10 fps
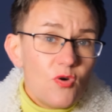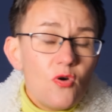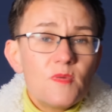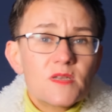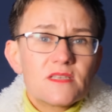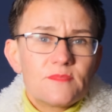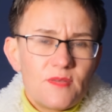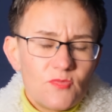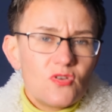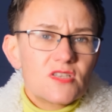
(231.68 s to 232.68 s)
образом
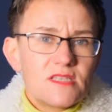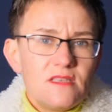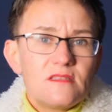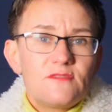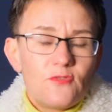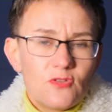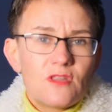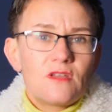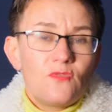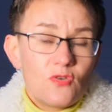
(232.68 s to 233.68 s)
немного снизить фон
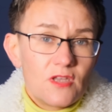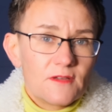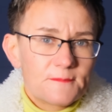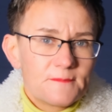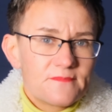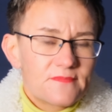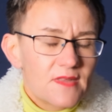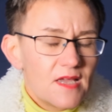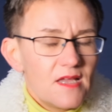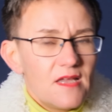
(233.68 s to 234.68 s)
тревоги?
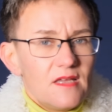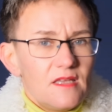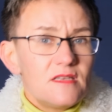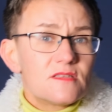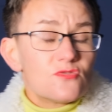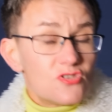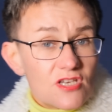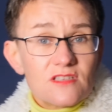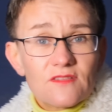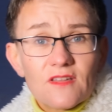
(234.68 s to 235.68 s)
Или
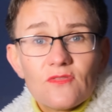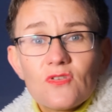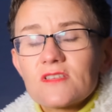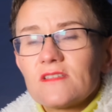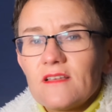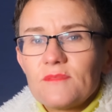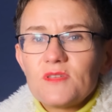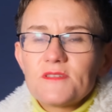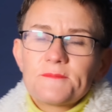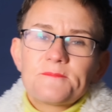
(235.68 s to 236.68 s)
существенно его
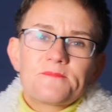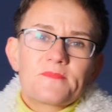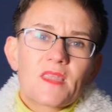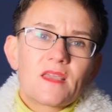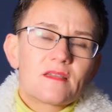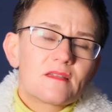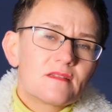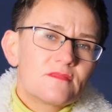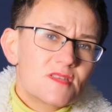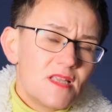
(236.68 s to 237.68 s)
ослабить?
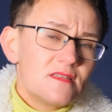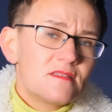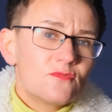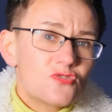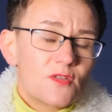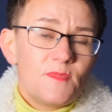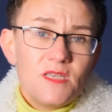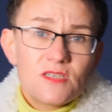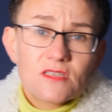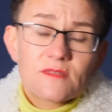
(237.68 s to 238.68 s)
Вы знаете, нужно
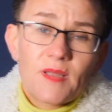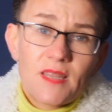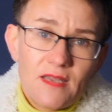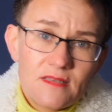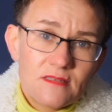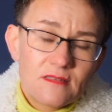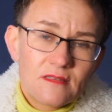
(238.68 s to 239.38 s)
меньше смотреть